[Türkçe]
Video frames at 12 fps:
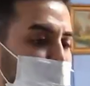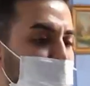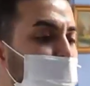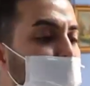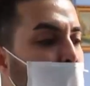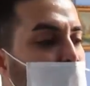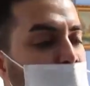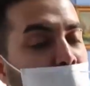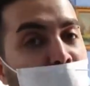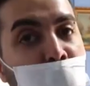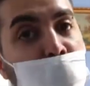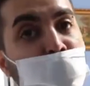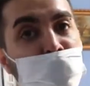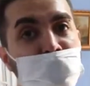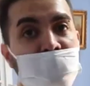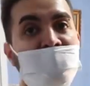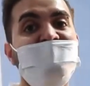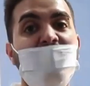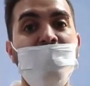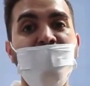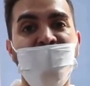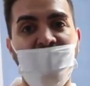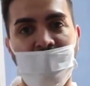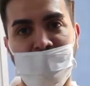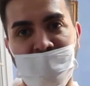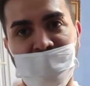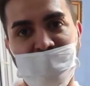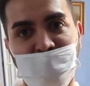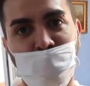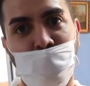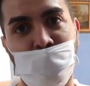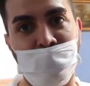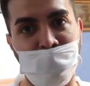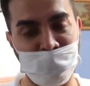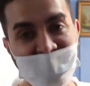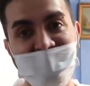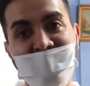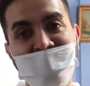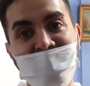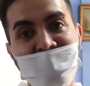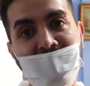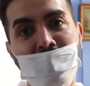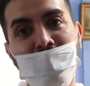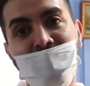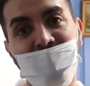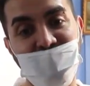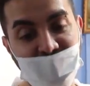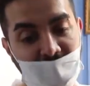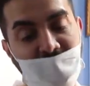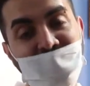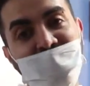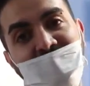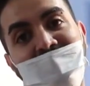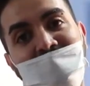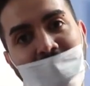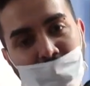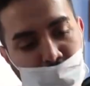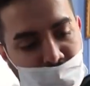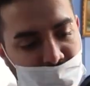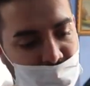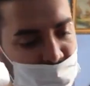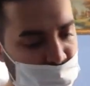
Bütün program boyu bununla sabır çekmek istiyorum. Dış sese dayanmak için anca yeter bu bana.